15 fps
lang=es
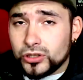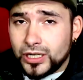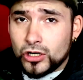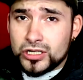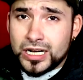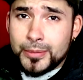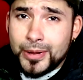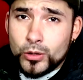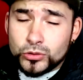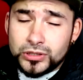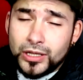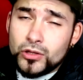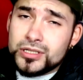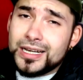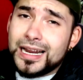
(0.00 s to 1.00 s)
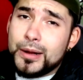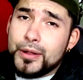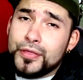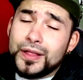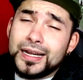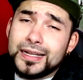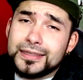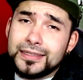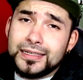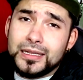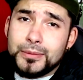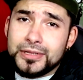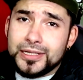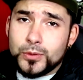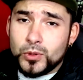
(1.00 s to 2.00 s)
Otra cosa que me ha gustado es el cabezal que tiene de
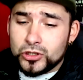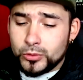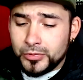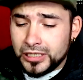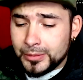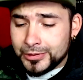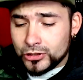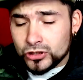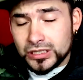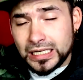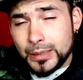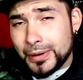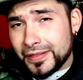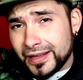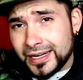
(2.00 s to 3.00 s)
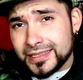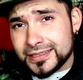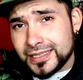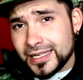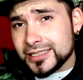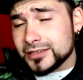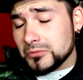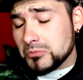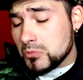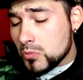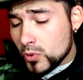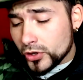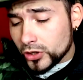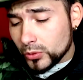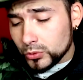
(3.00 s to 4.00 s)
24 milímetros, que la verdad que es que es
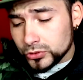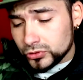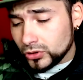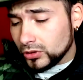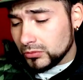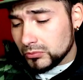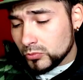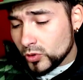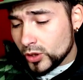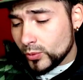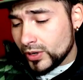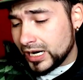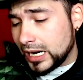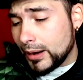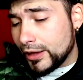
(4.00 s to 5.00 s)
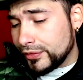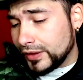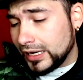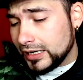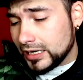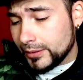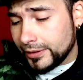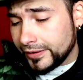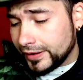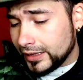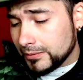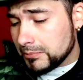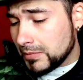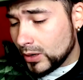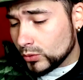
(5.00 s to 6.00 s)
muy robusto, muy buen cabezal, la
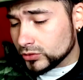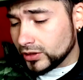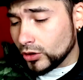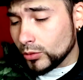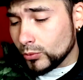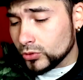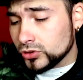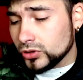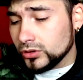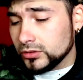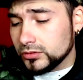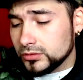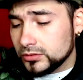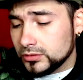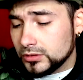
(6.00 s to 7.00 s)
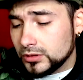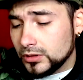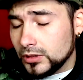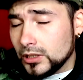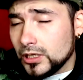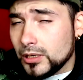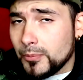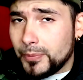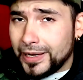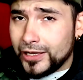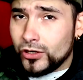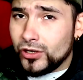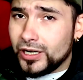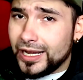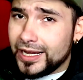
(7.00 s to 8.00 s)
verdad, me ha gustado mucho.
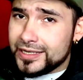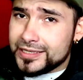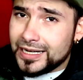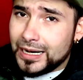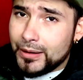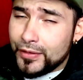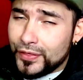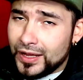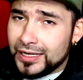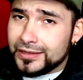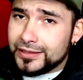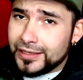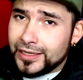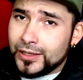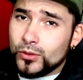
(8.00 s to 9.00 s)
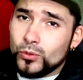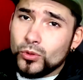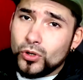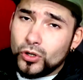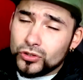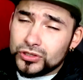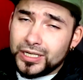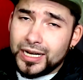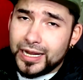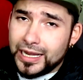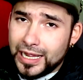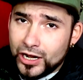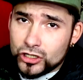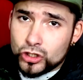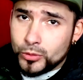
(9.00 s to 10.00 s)
Pero ese cabezal tiene un contra que
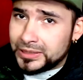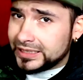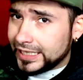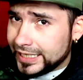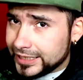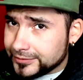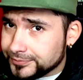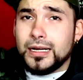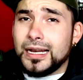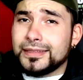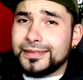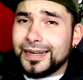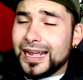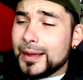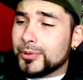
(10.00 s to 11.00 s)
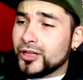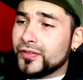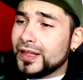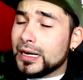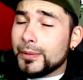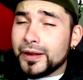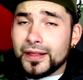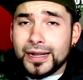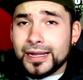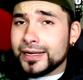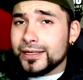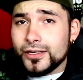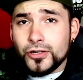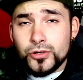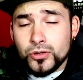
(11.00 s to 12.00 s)
ahora os comentaré. La entrega de potencia la verdad
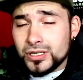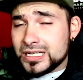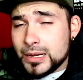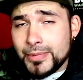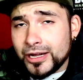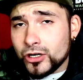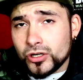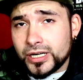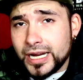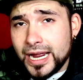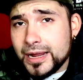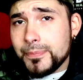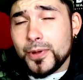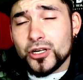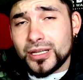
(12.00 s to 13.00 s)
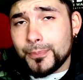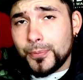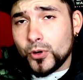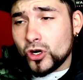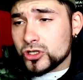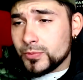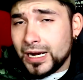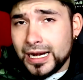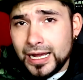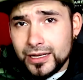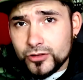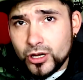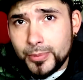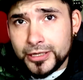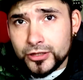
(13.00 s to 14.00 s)
que no es la mejor que hay, pero tampoco es mala.
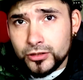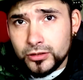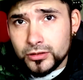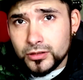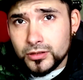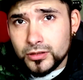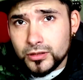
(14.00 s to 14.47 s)
Yo aprieto